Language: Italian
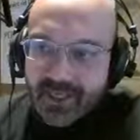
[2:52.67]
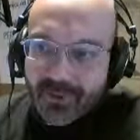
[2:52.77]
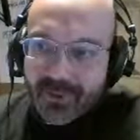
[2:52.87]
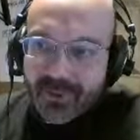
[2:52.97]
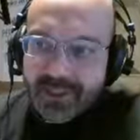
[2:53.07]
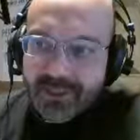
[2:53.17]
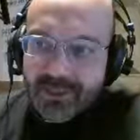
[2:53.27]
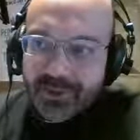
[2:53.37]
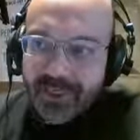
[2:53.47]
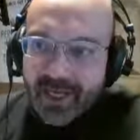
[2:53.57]
Oggi lo
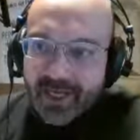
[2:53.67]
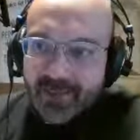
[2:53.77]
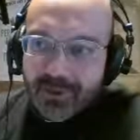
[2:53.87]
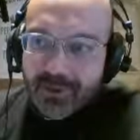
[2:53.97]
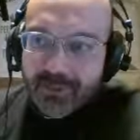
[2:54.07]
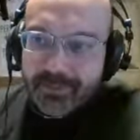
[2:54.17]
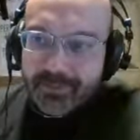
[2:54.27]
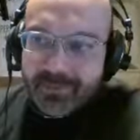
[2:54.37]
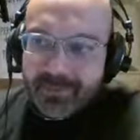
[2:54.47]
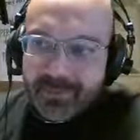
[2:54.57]
scenario è che per
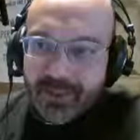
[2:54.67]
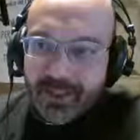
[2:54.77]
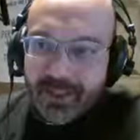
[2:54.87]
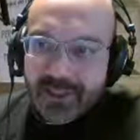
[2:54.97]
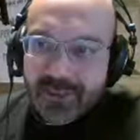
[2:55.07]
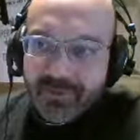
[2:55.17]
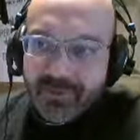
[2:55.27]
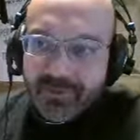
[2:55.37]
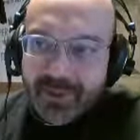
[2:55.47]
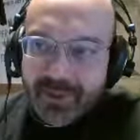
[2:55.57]
mercoledì ci
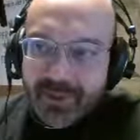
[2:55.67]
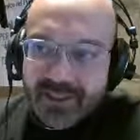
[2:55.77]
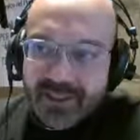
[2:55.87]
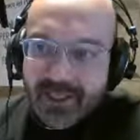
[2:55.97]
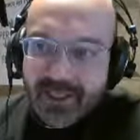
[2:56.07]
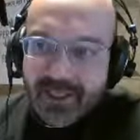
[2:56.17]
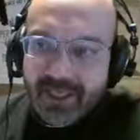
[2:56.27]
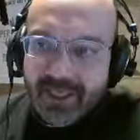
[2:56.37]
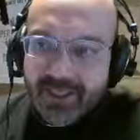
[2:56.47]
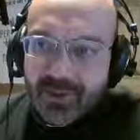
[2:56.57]
dovrebbero essere
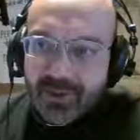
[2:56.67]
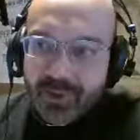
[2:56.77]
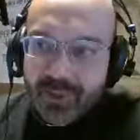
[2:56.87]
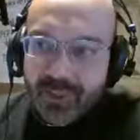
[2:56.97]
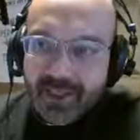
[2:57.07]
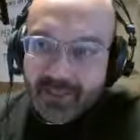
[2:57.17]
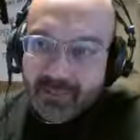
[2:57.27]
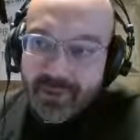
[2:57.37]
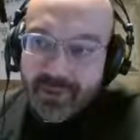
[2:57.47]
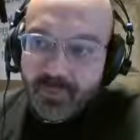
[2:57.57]
nevicate come quella che
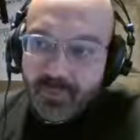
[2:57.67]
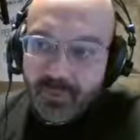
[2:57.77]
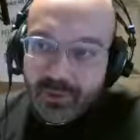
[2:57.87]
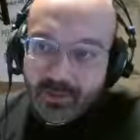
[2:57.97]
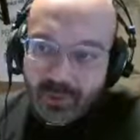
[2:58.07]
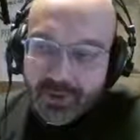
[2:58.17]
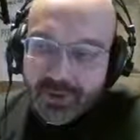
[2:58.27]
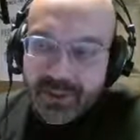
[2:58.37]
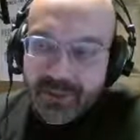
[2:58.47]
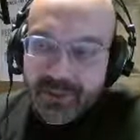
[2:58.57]
abbiamo avuto
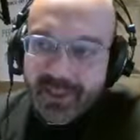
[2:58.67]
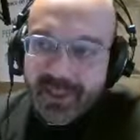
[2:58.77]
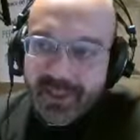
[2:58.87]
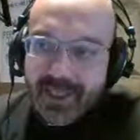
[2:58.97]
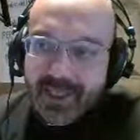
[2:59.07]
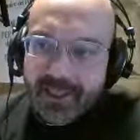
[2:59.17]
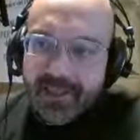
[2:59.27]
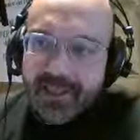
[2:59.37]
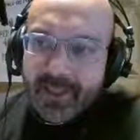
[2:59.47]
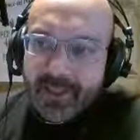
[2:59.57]
oggi, cioè ieri.
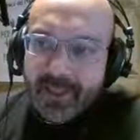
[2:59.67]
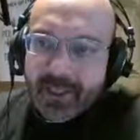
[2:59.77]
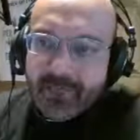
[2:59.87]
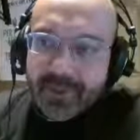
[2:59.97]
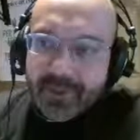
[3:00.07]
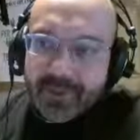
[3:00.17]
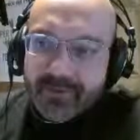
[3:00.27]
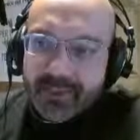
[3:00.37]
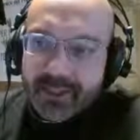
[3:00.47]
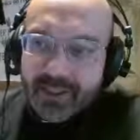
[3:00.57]
Per
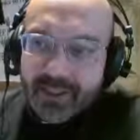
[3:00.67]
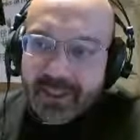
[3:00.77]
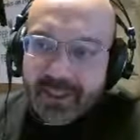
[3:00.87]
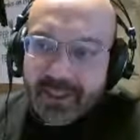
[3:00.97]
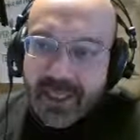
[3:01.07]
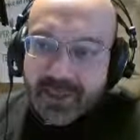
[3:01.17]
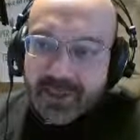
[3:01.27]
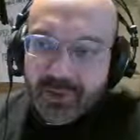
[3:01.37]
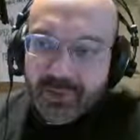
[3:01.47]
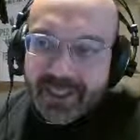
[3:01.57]
venerdì e
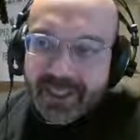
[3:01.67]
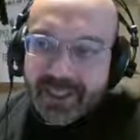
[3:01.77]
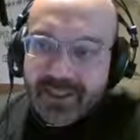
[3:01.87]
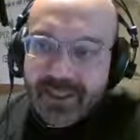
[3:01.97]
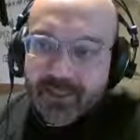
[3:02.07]
sabato, benché siamo